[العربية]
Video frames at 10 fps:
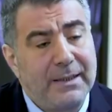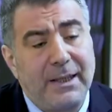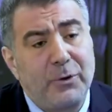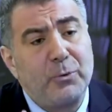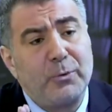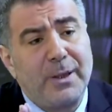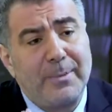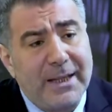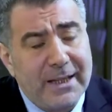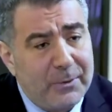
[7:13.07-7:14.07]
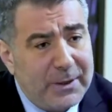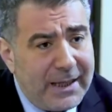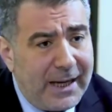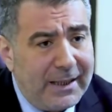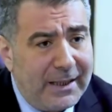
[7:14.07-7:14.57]
يقول تبارك
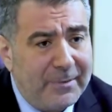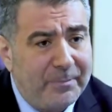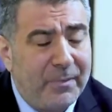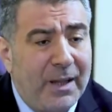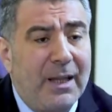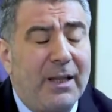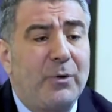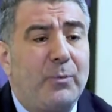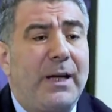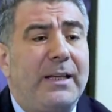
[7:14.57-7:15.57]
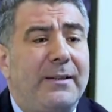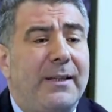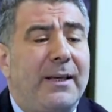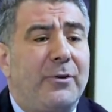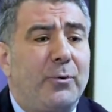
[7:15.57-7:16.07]
وتعالى
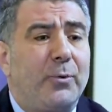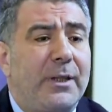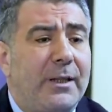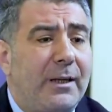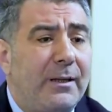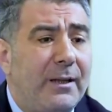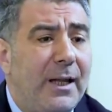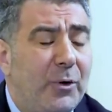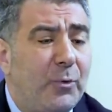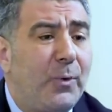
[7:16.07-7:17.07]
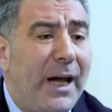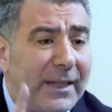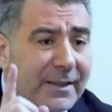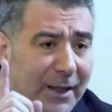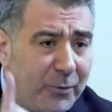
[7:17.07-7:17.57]
وإذا ذكر الله
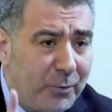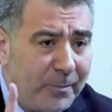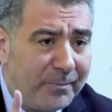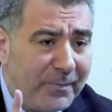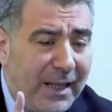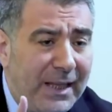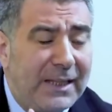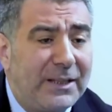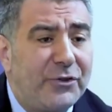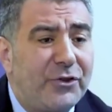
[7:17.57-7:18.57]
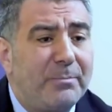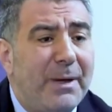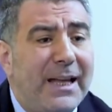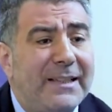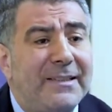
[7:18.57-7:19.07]
وحده
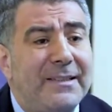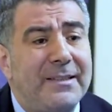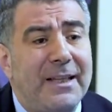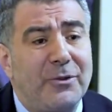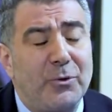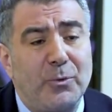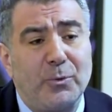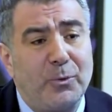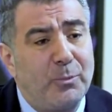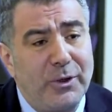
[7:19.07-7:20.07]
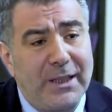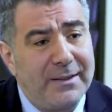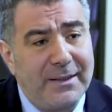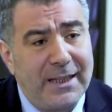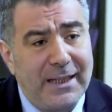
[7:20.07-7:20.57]
اشمأزت قلوب
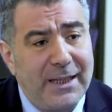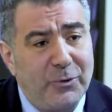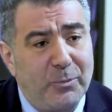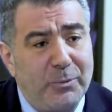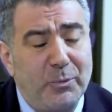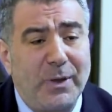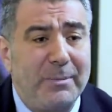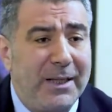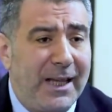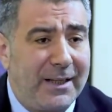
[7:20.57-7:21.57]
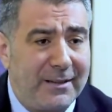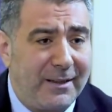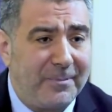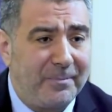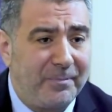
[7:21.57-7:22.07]
الذين لا يؤمنون
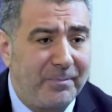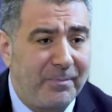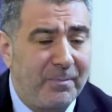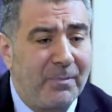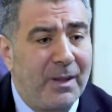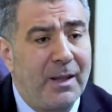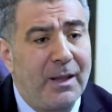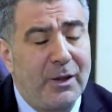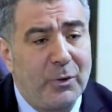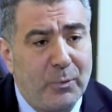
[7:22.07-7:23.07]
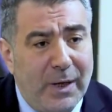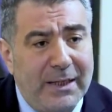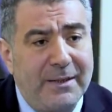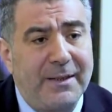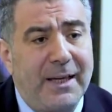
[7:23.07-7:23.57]
بالآخرة لا
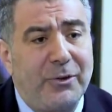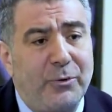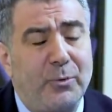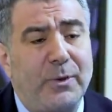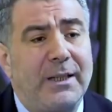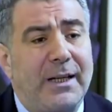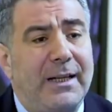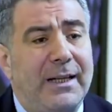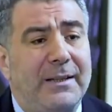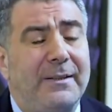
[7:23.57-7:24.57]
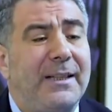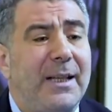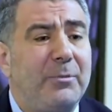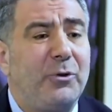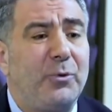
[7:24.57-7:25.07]
وإذا الله. ذكر
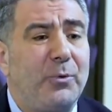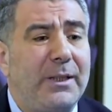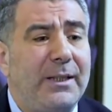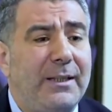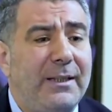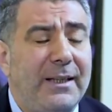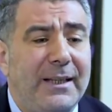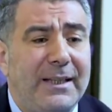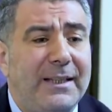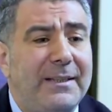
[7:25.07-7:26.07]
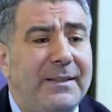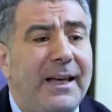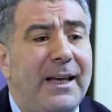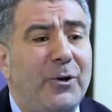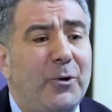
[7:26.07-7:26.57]
الذين من دونه
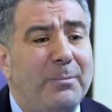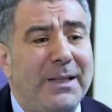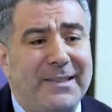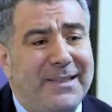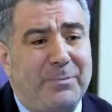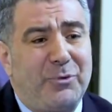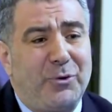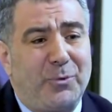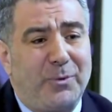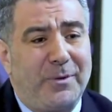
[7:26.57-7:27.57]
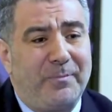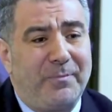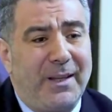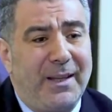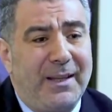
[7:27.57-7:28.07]
إذا هم يستبشرون لا
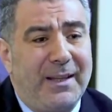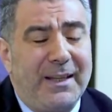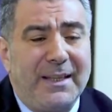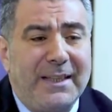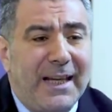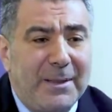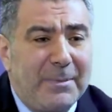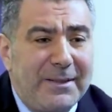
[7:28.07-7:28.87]
إله إلا الله يعني